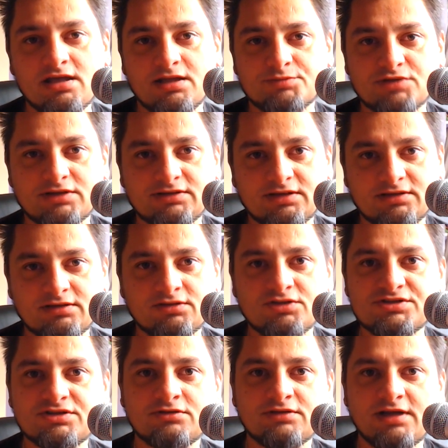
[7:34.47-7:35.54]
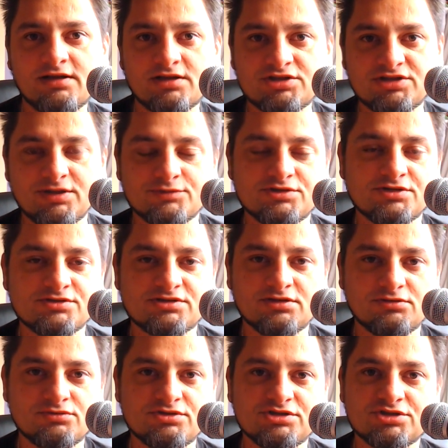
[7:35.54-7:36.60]
Na przykład na te doskonale
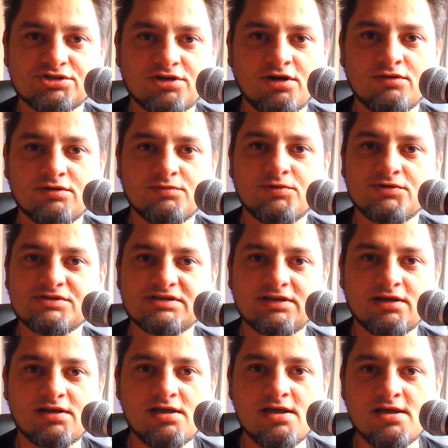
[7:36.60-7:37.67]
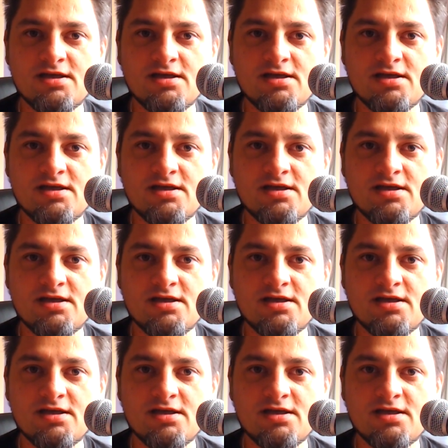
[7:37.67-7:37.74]
kształcące ludzi szkoły polskie,